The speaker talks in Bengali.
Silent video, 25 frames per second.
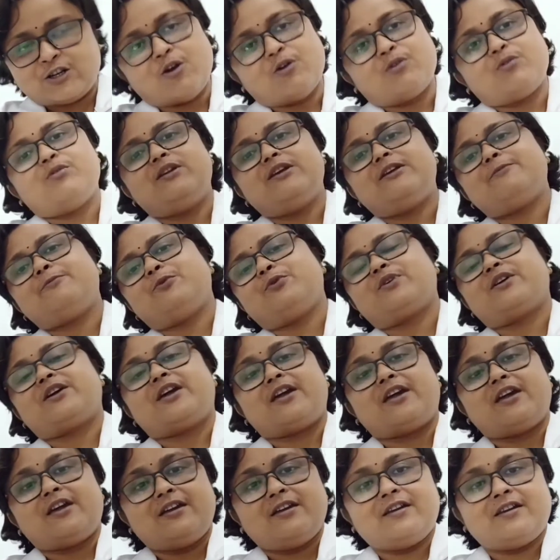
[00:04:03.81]
সকলের
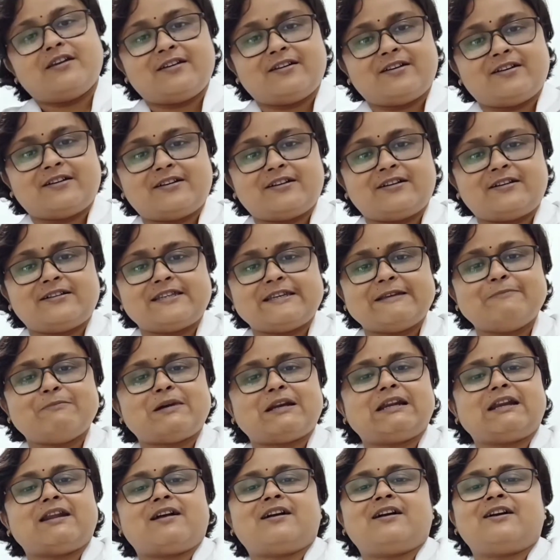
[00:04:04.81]
পক্ষে
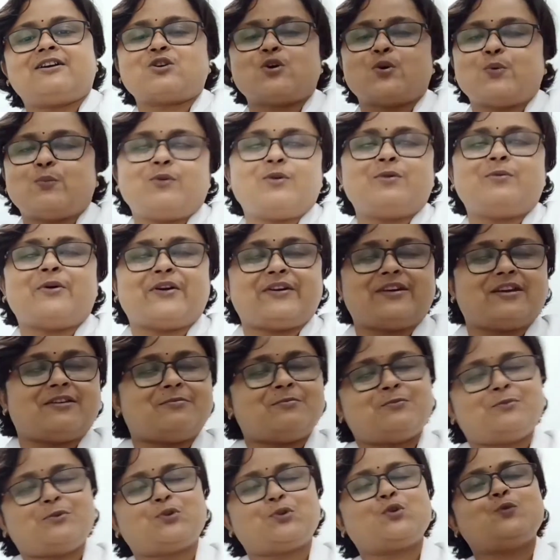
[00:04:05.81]
চেম্বারে রাখা সম্ভব হয়
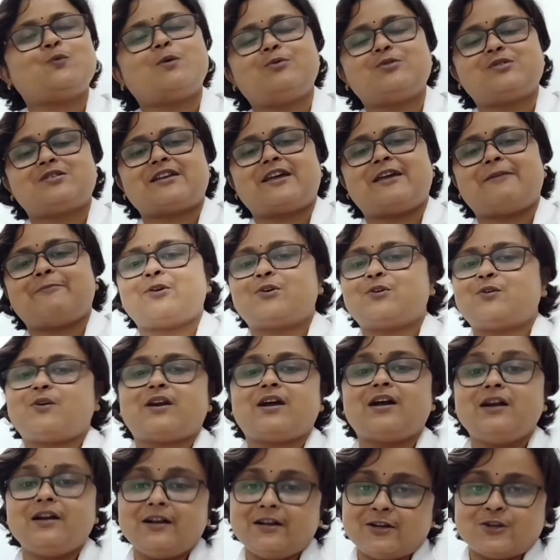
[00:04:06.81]
না প্রথম অবস্থায় এখন
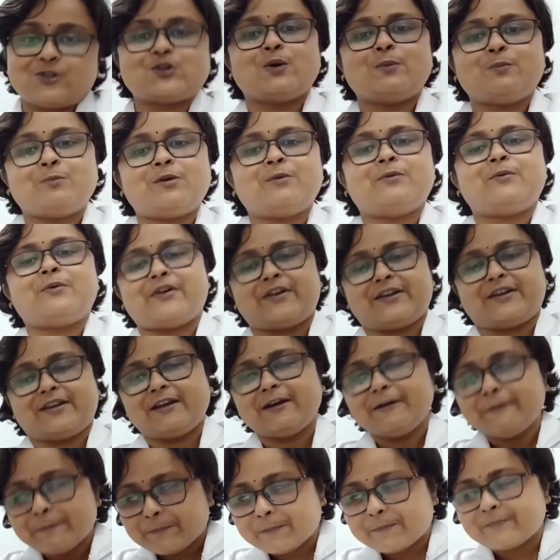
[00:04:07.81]
করা সম্ভব
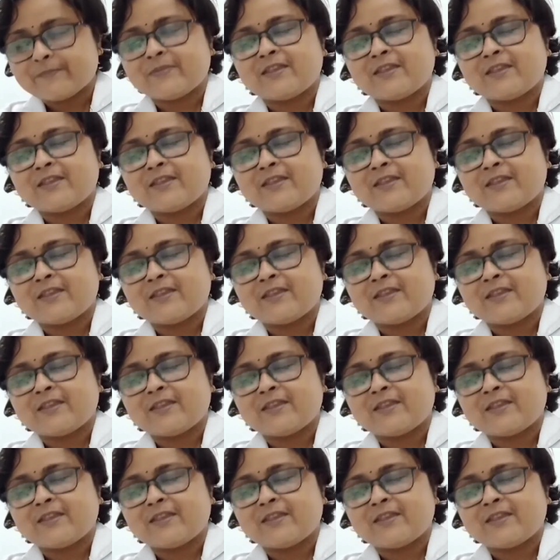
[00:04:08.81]
হয় না